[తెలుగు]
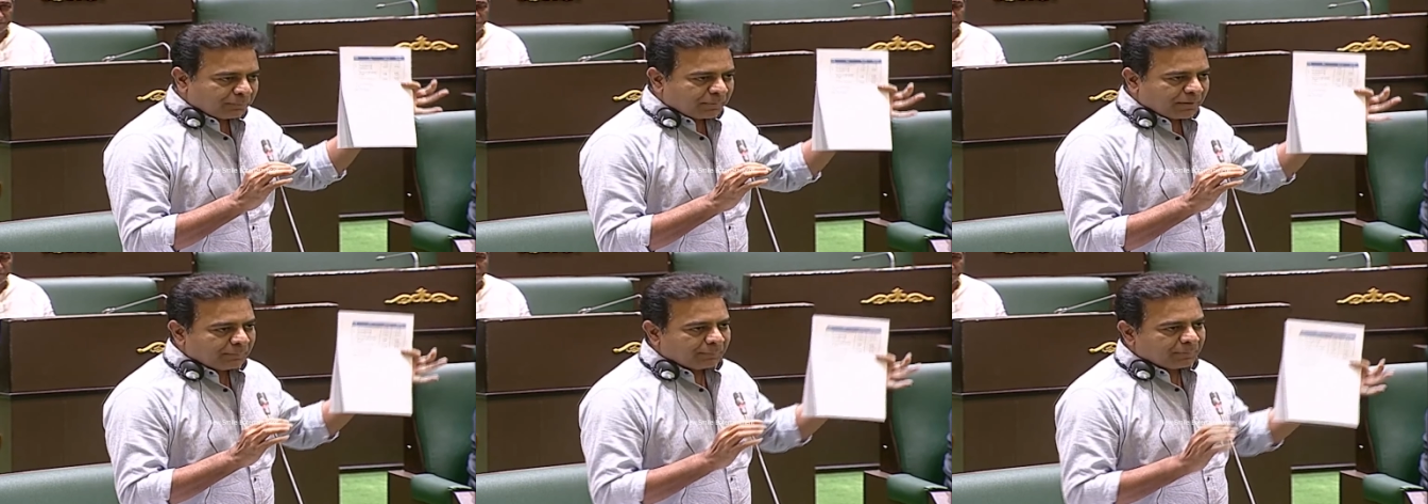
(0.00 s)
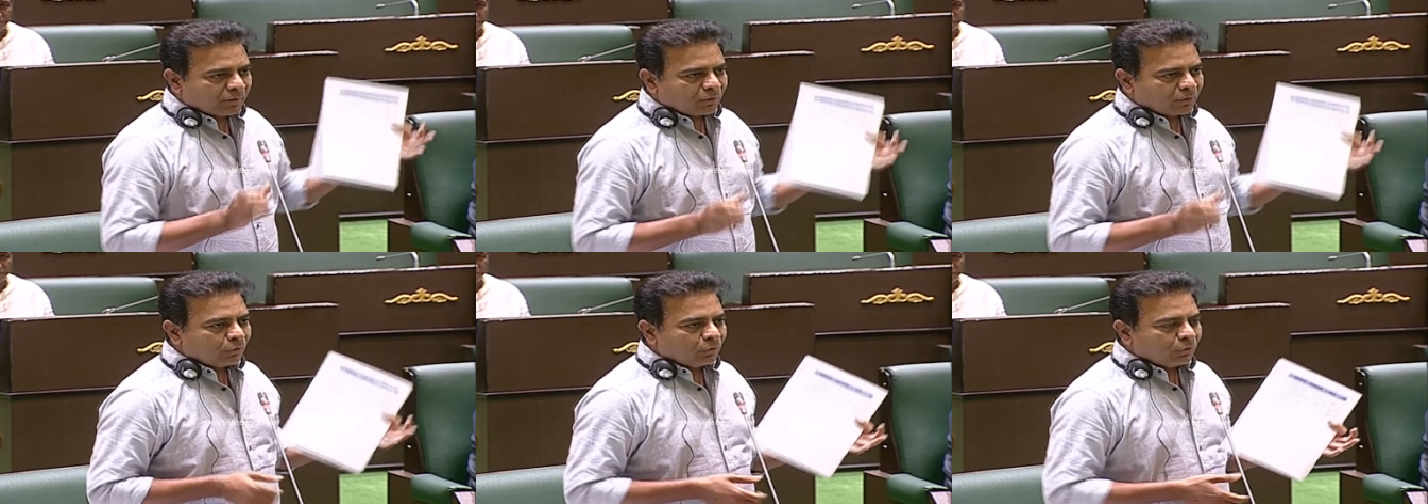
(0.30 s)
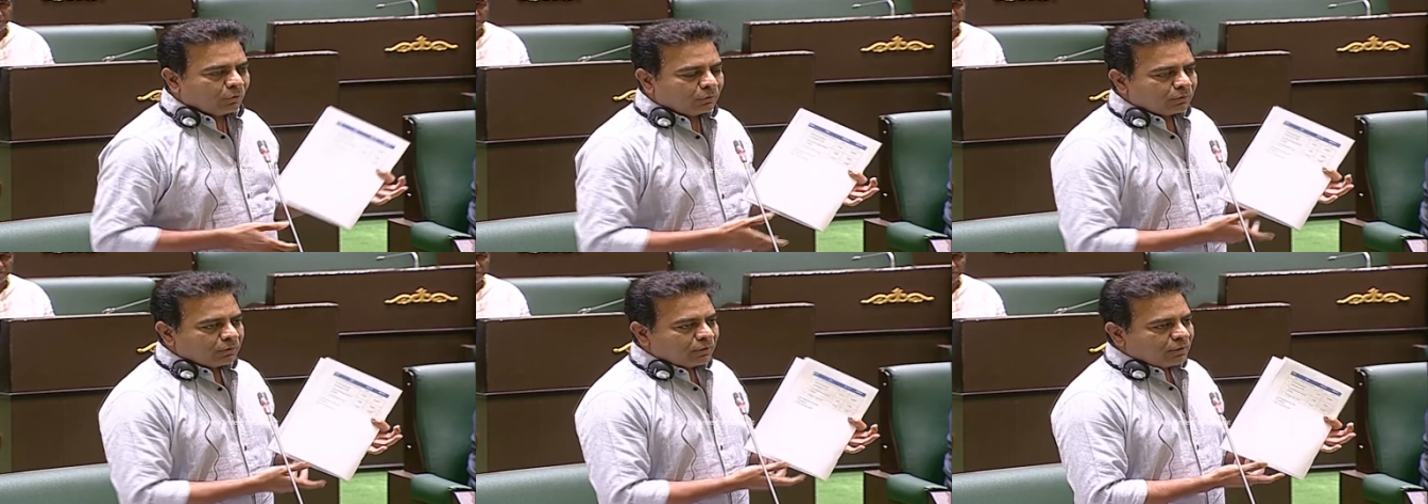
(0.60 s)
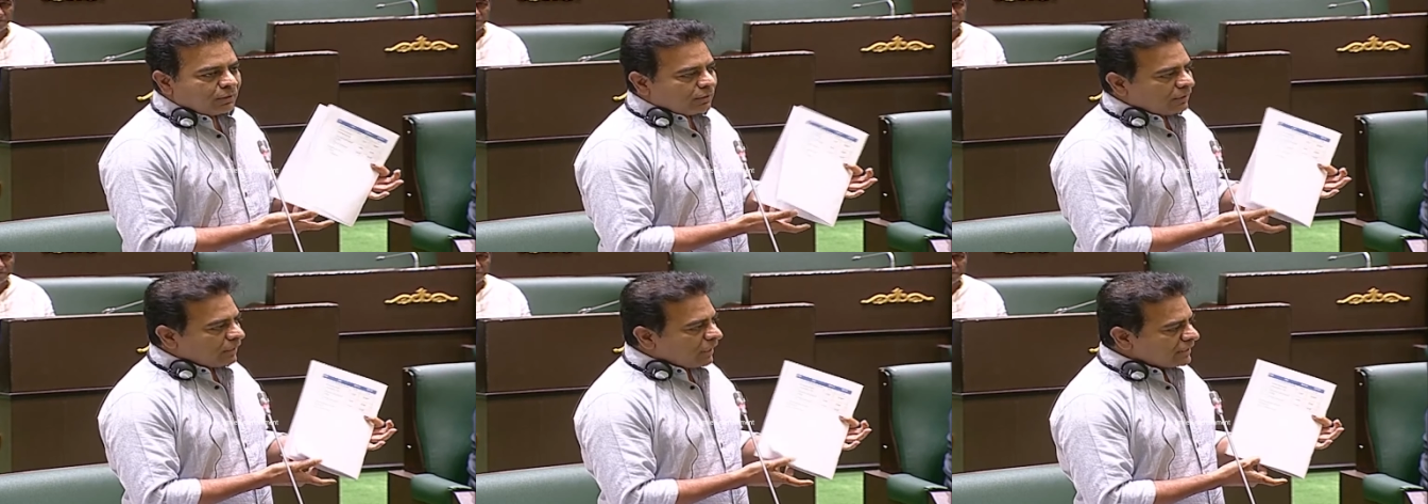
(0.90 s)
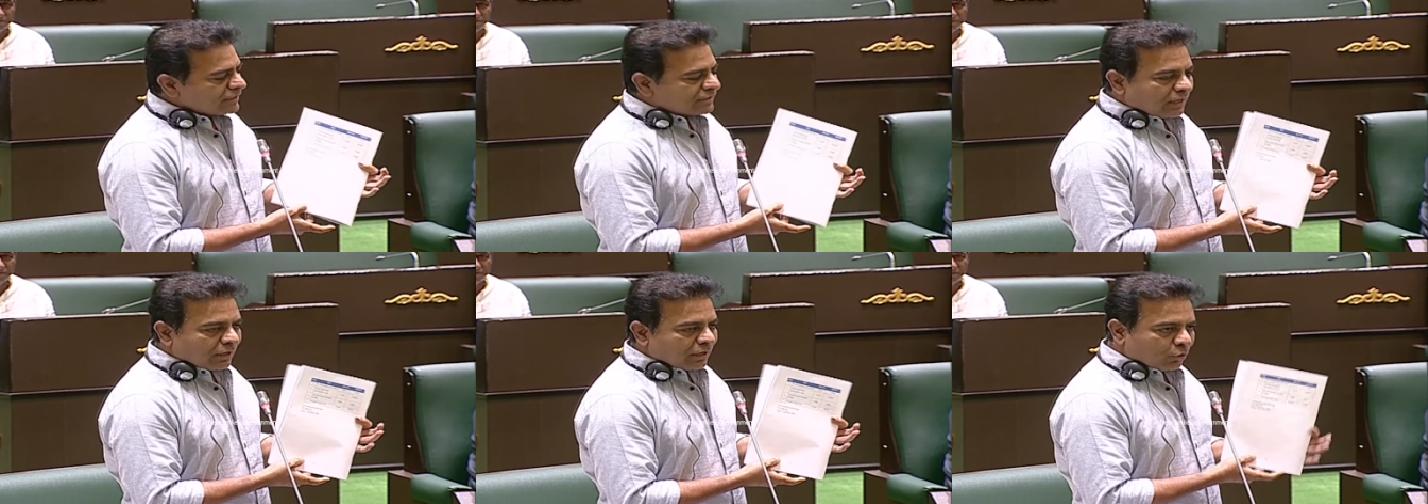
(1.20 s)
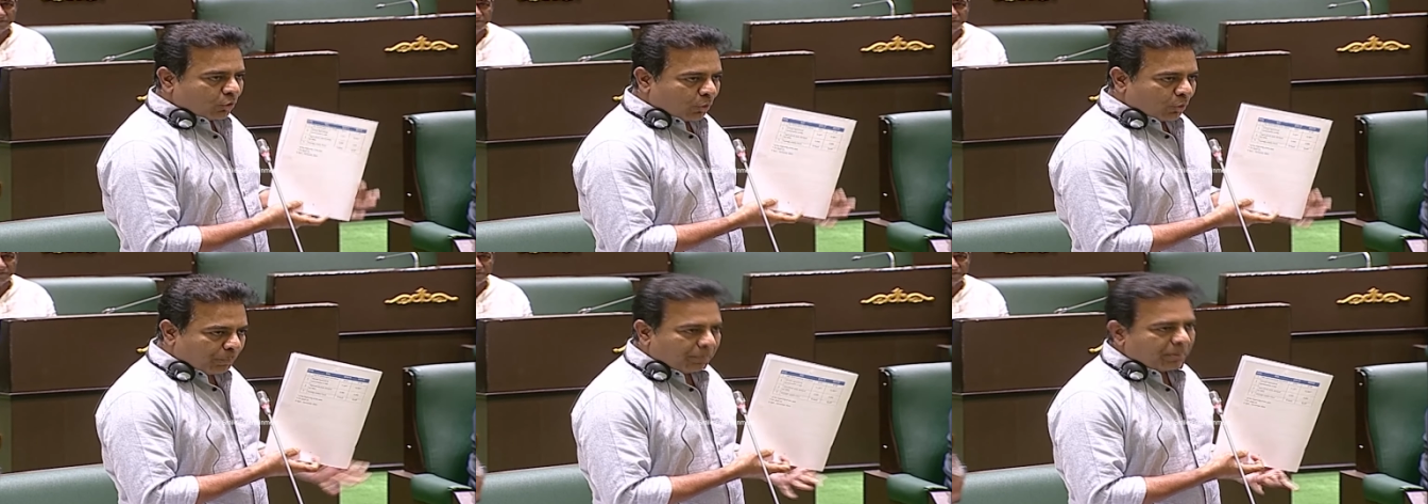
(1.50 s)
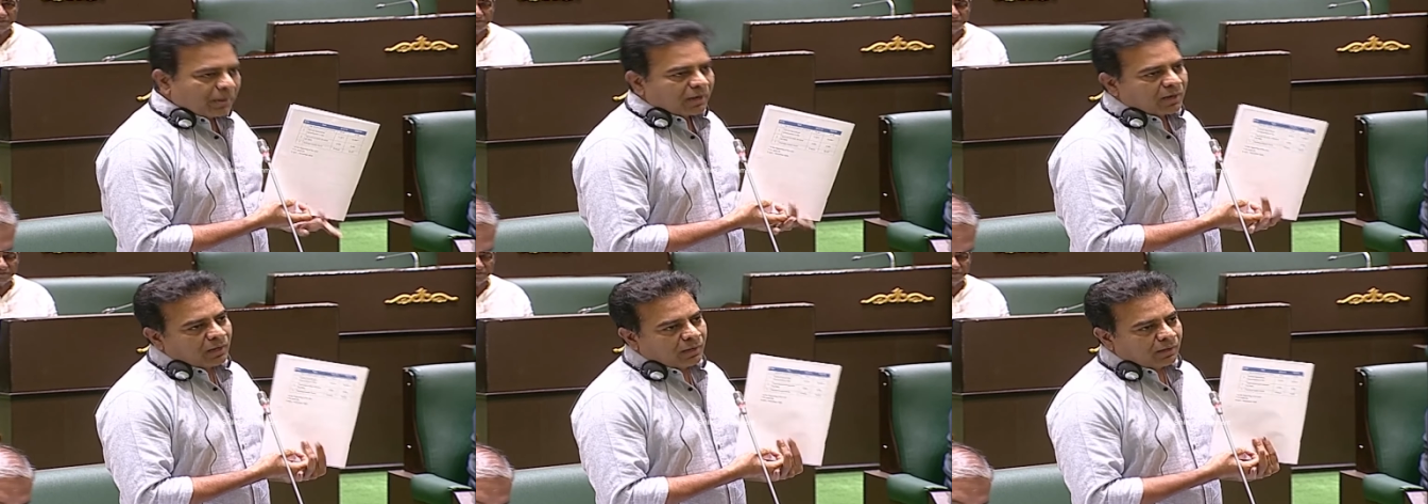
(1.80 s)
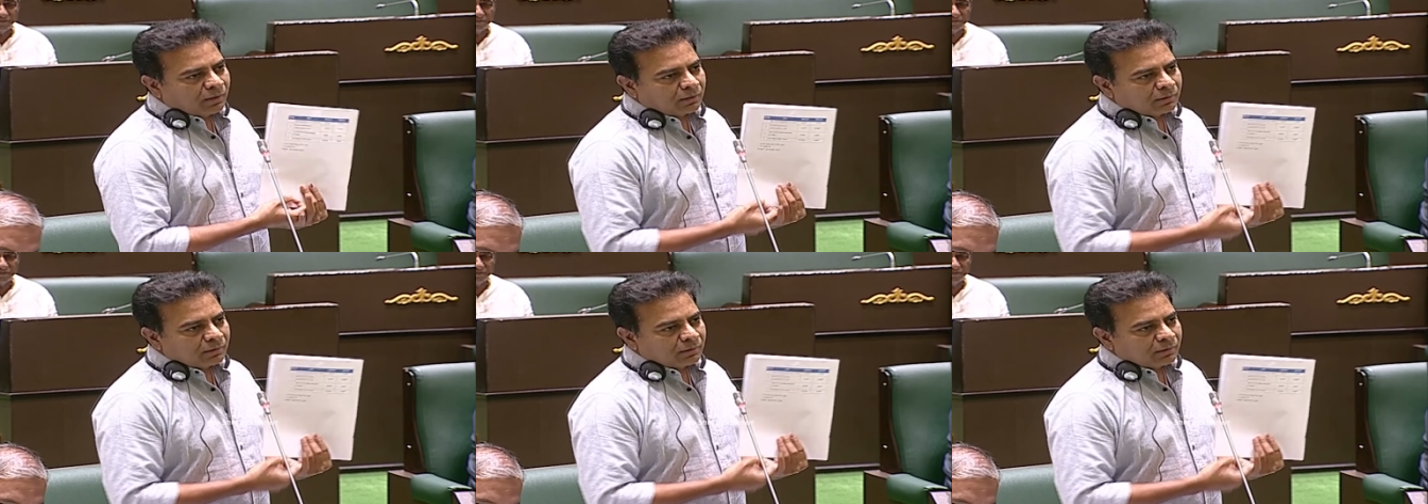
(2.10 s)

పేపర్లో ఇలా చాలా గొప్పగా